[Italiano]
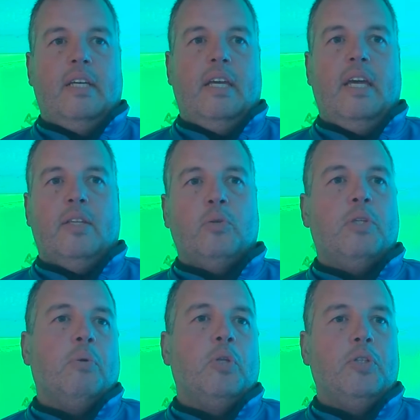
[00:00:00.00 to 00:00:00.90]
Eh, tutti
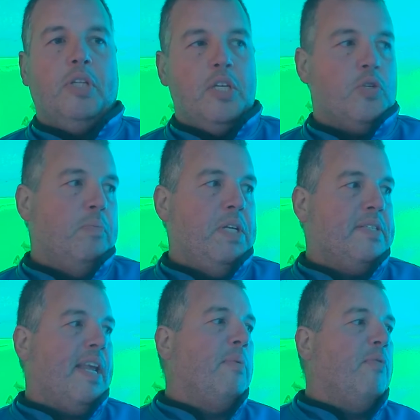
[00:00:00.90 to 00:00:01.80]
i prodotti che
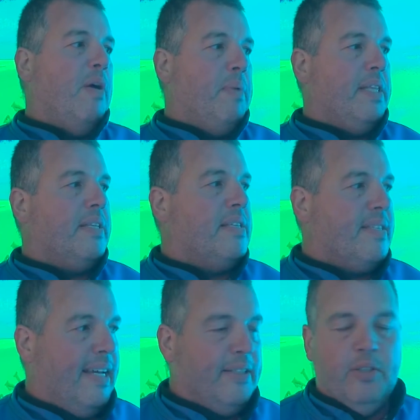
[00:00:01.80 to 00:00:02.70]
somministriamo ovviamente
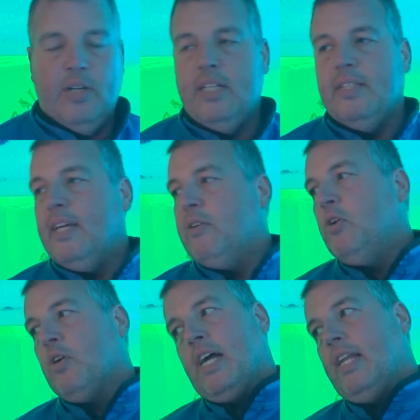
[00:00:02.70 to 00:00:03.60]
stando all'interno del
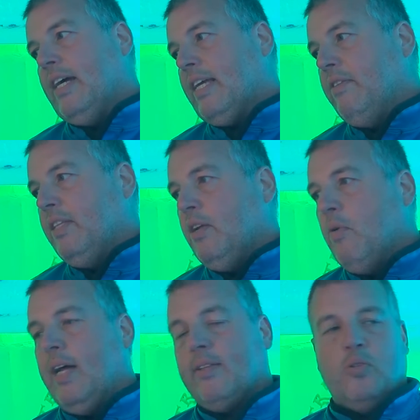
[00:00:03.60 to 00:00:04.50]
locale
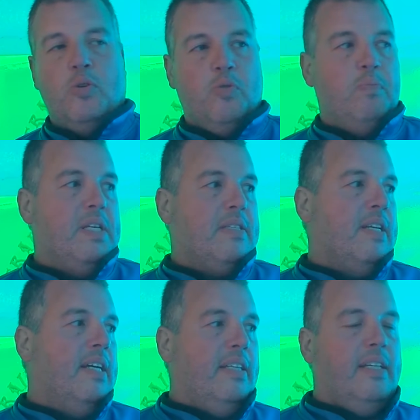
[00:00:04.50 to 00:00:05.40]
H24 sono
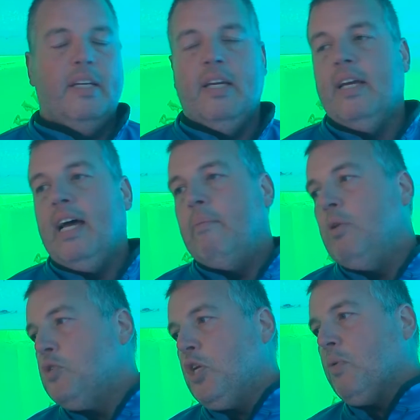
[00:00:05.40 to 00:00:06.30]
somministrati a
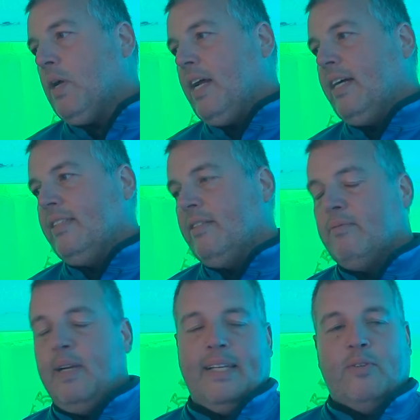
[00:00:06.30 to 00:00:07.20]
meno 5 gradi.
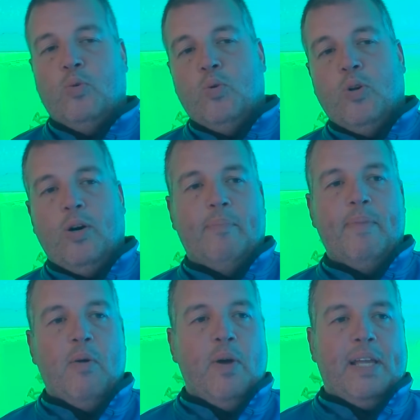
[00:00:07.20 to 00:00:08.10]
Qualcuno
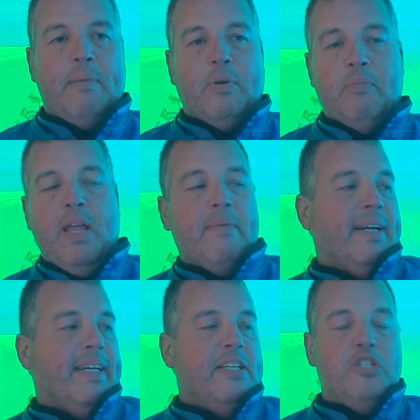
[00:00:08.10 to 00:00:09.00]
abbiamo qualche problema
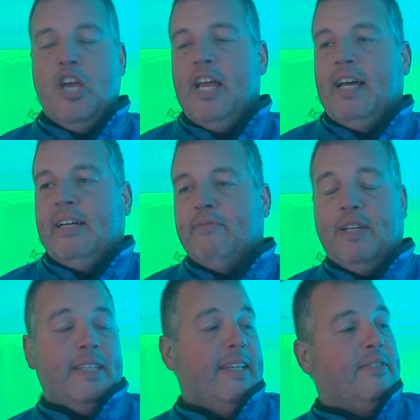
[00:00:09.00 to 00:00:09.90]
che gela,
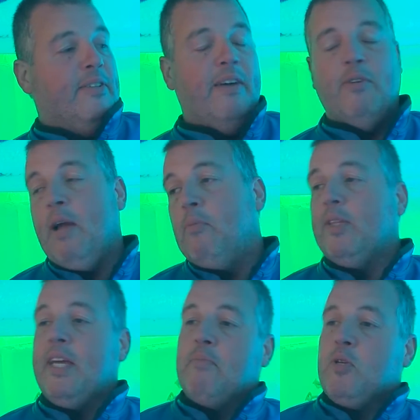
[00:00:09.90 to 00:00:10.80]
infatti lavoriamo i
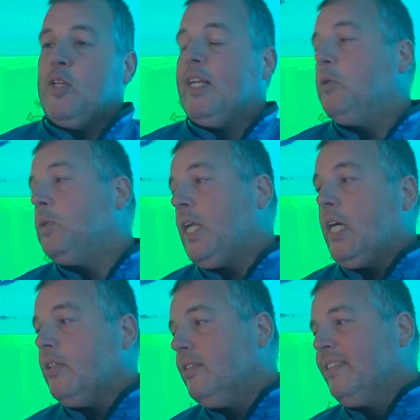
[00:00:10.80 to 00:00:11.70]
termos al contrario,